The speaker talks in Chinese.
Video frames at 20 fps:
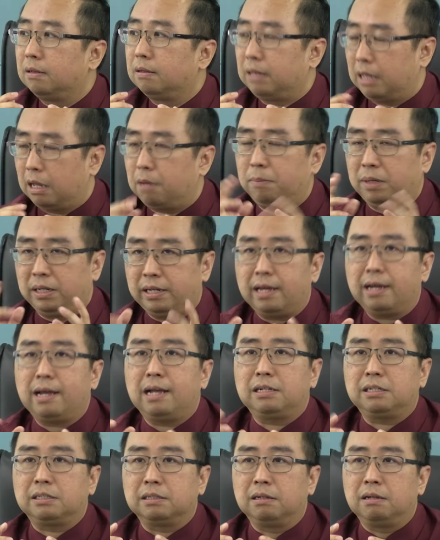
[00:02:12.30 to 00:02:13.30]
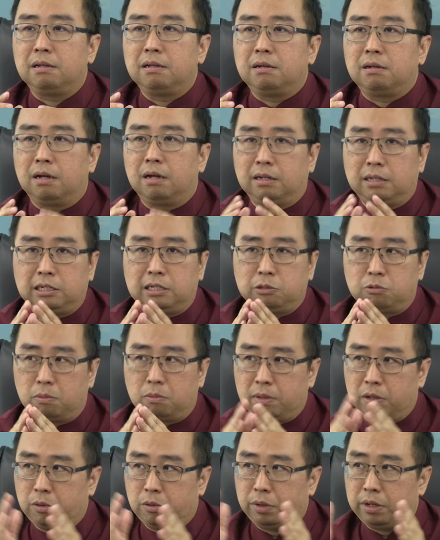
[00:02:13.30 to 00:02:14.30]
呃，明天开始啊，但是我
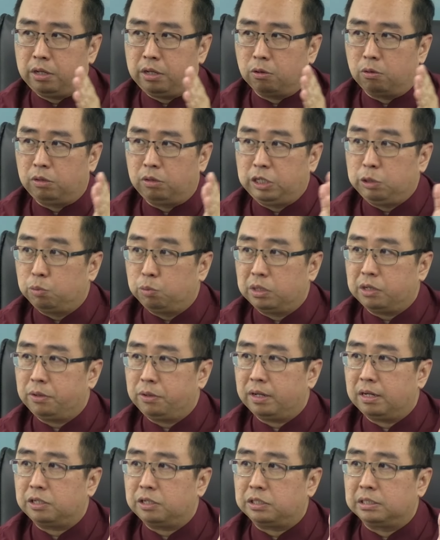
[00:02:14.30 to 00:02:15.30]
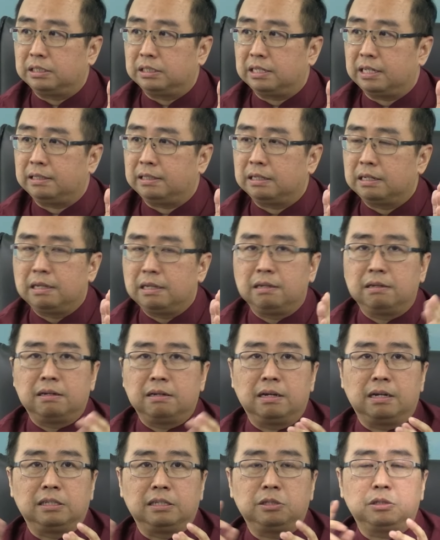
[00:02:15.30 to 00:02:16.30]
们会有六个月的时间，
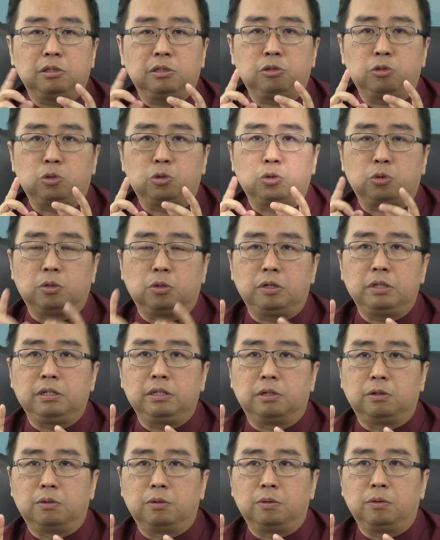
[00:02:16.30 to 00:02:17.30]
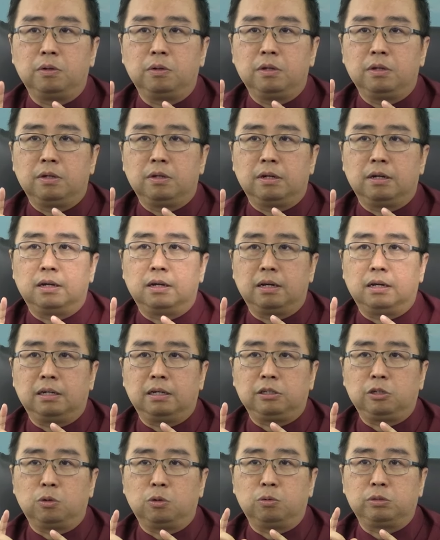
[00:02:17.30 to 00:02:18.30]
呃，就是所有
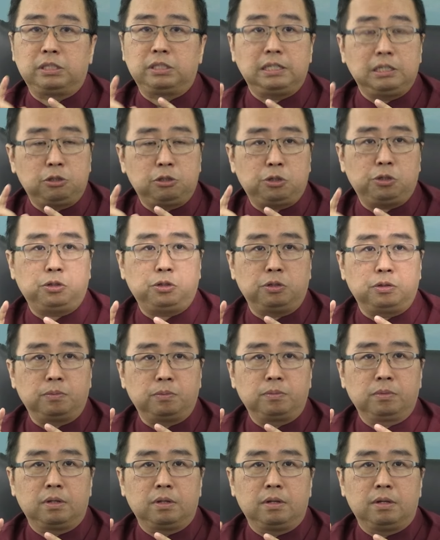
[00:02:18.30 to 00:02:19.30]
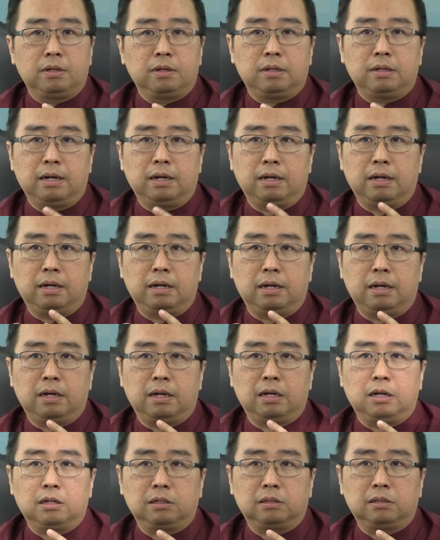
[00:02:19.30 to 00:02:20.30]
呃有兴趣
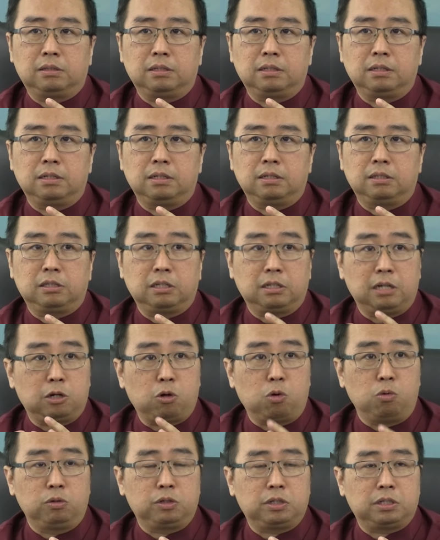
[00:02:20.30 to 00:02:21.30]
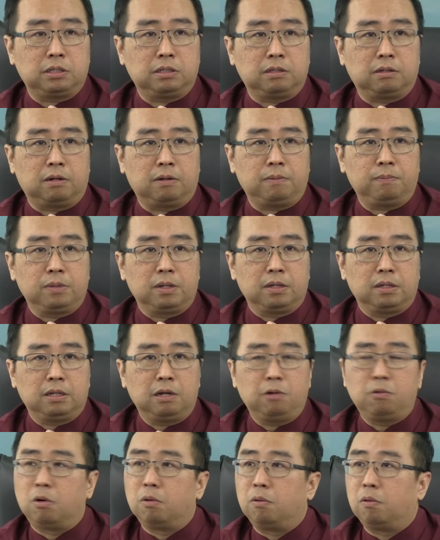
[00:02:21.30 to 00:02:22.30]
呃的这个公司哦，
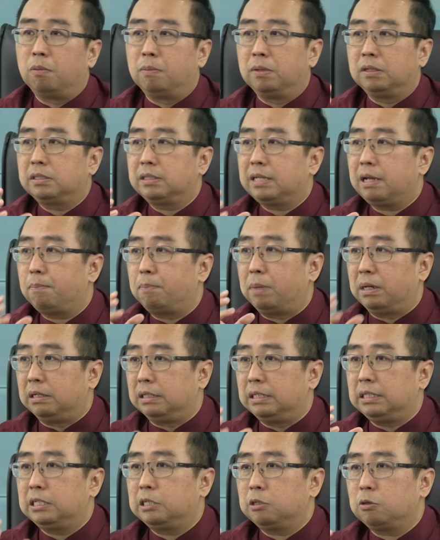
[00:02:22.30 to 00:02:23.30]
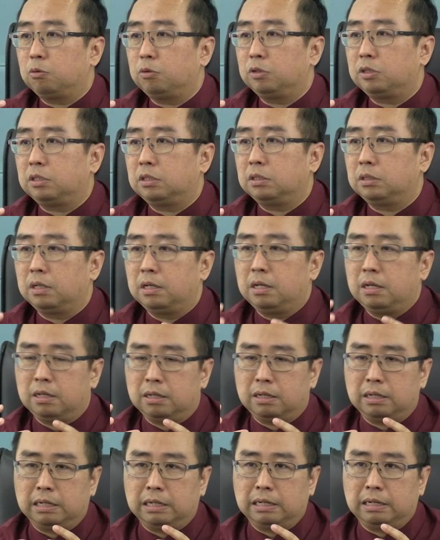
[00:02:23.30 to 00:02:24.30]
因为我我们是要本地的公司
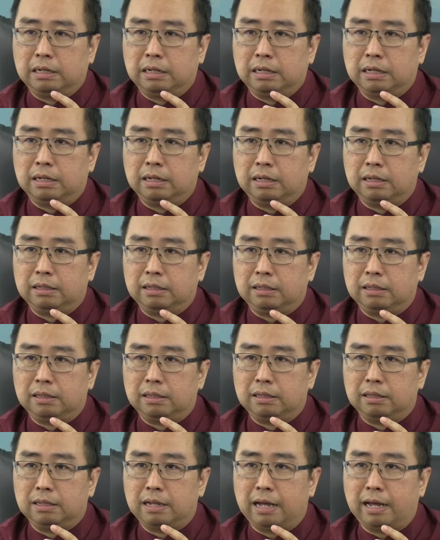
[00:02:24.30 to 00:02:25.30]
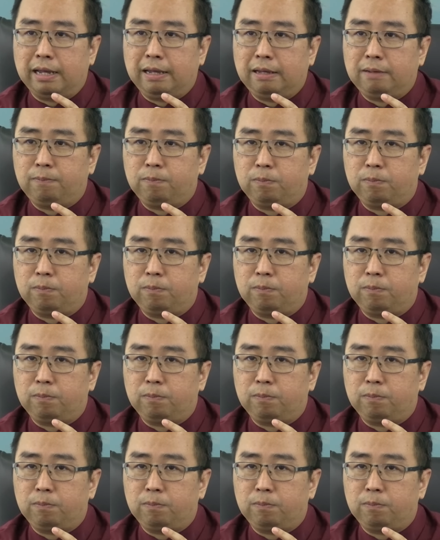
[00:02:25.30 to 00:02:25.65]
呃来